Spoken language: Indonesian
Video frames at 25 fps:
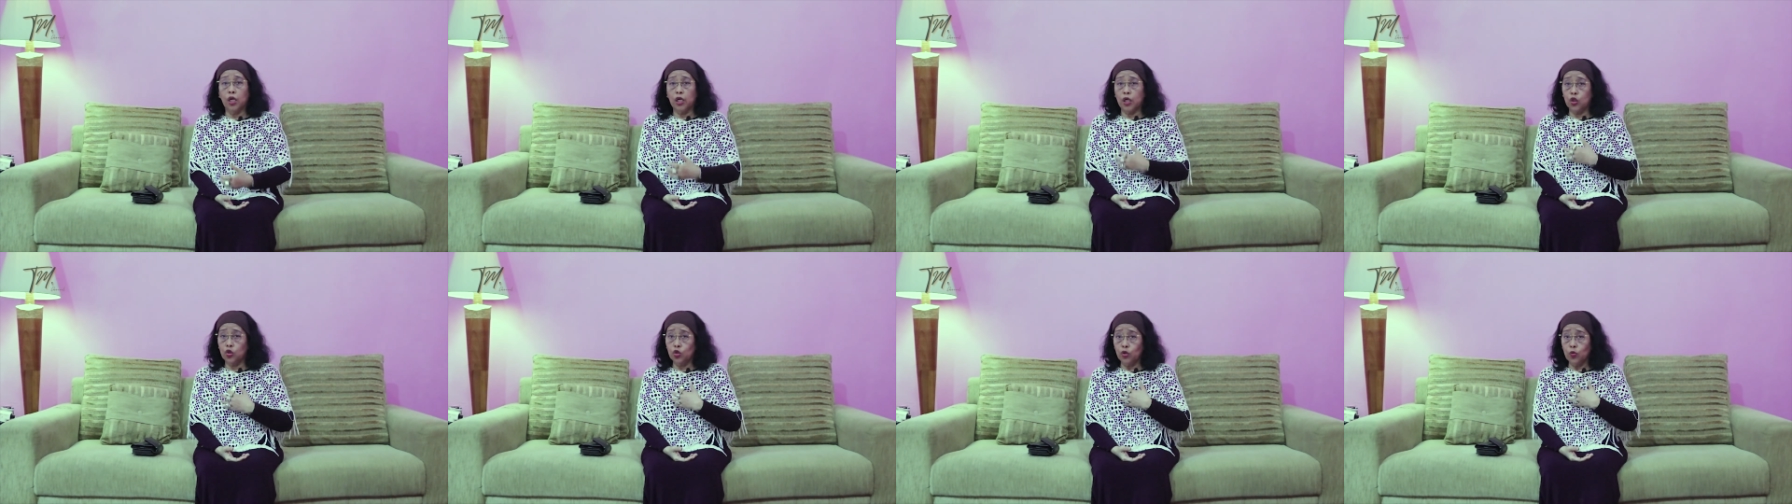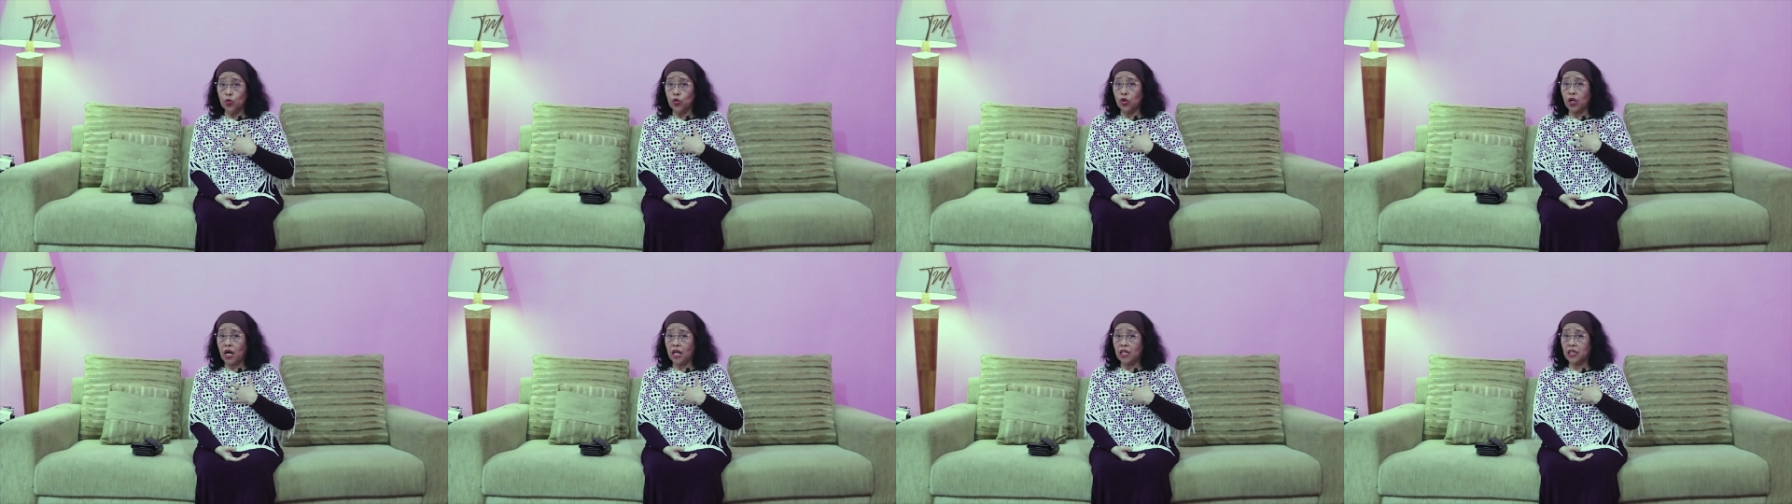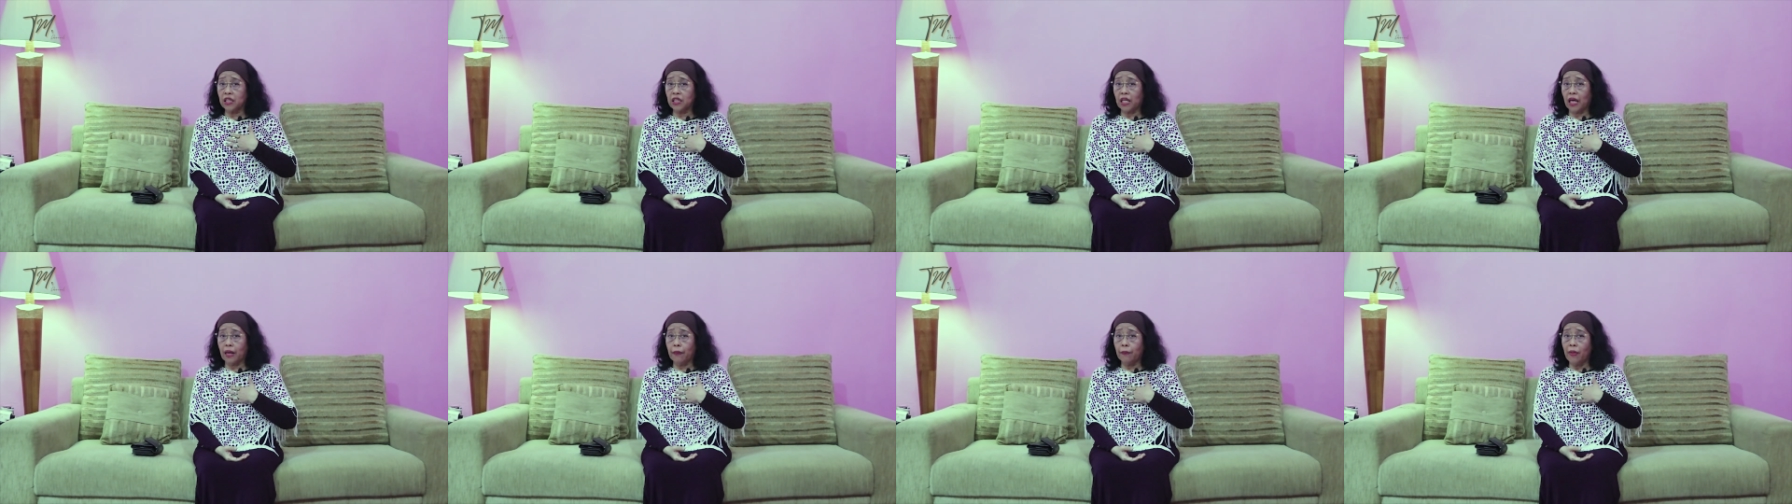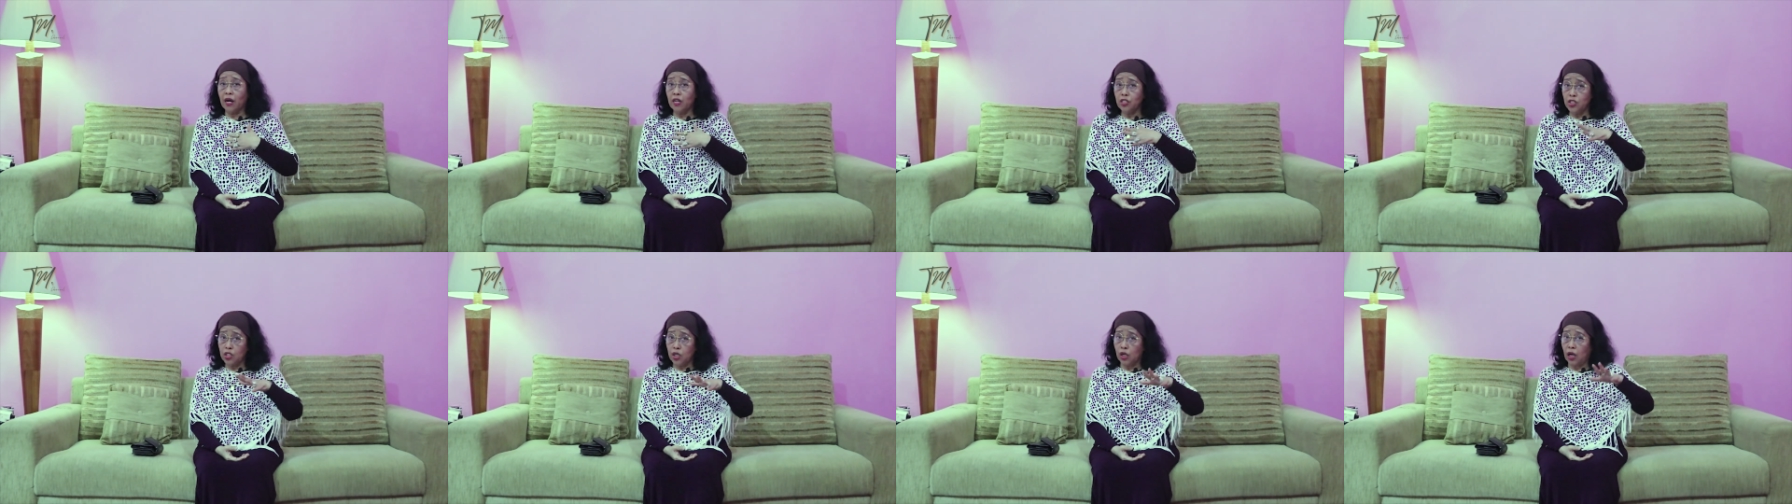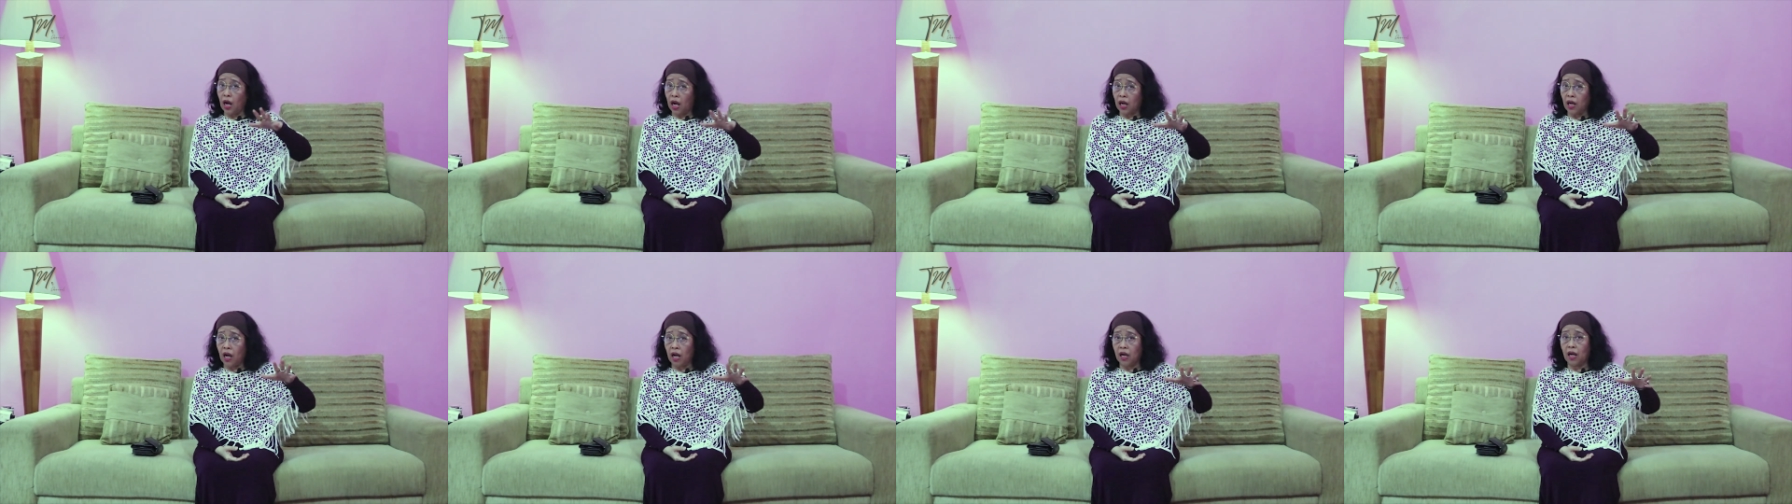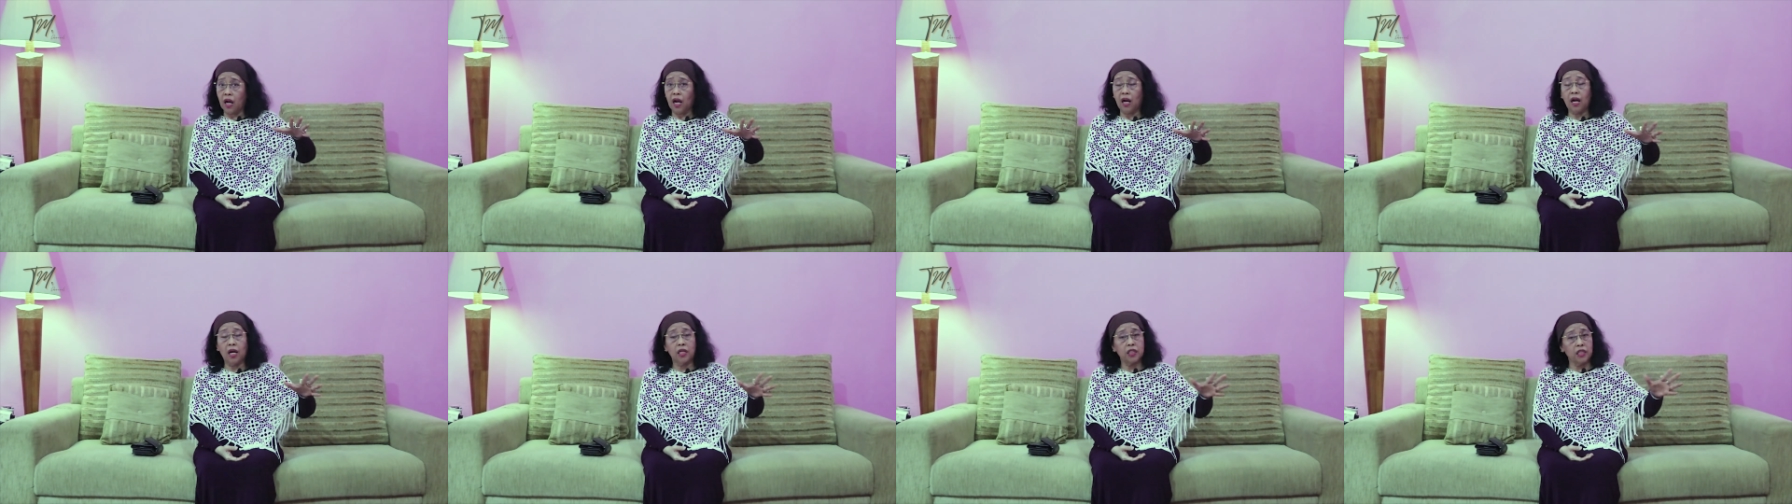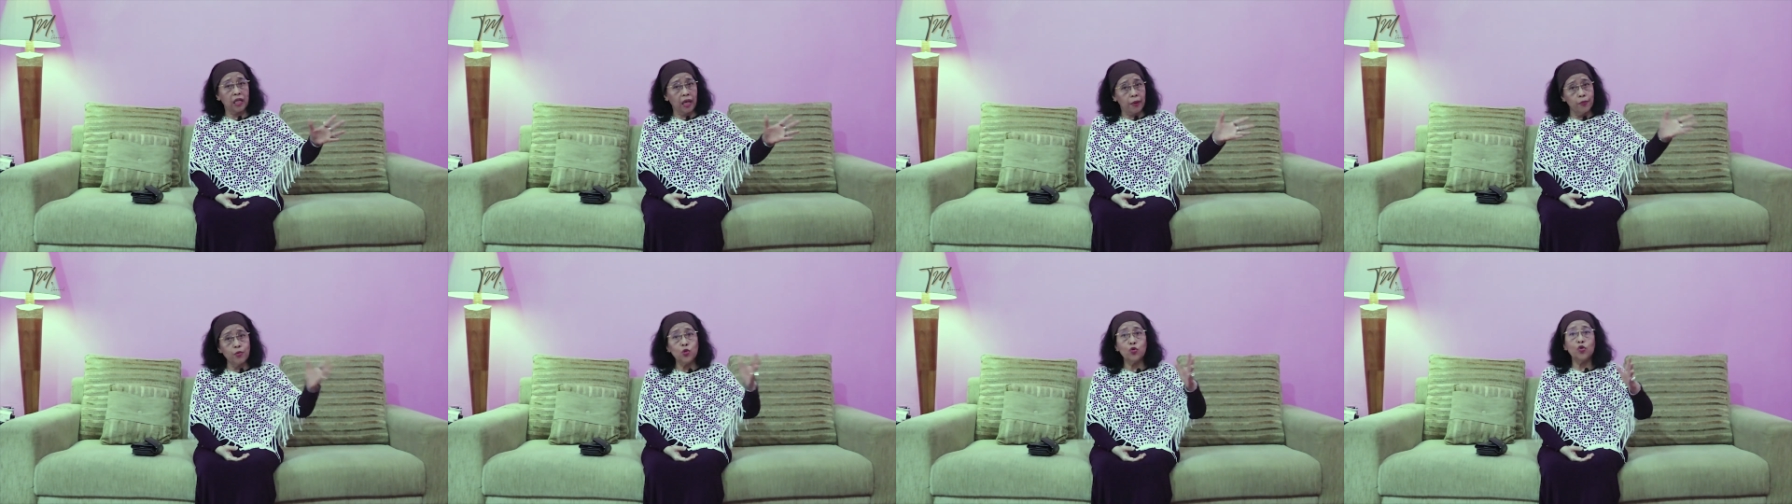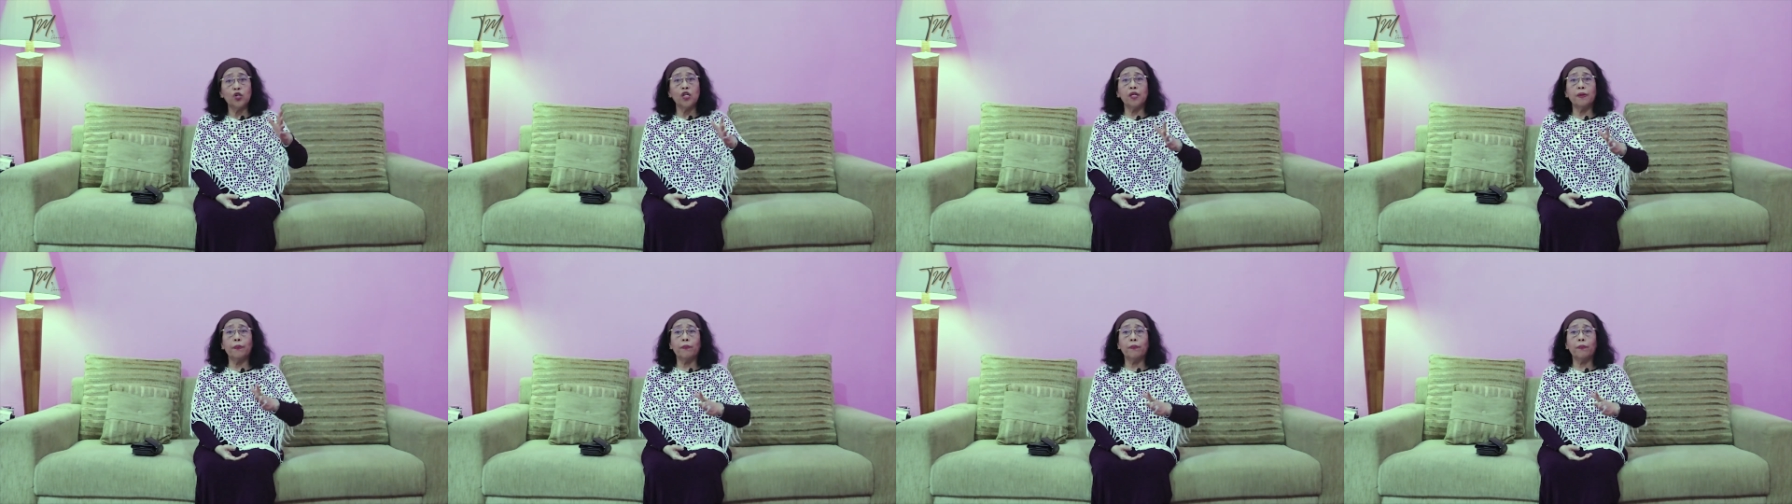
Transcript: itu bukan TM aja kakak-kakak TM juga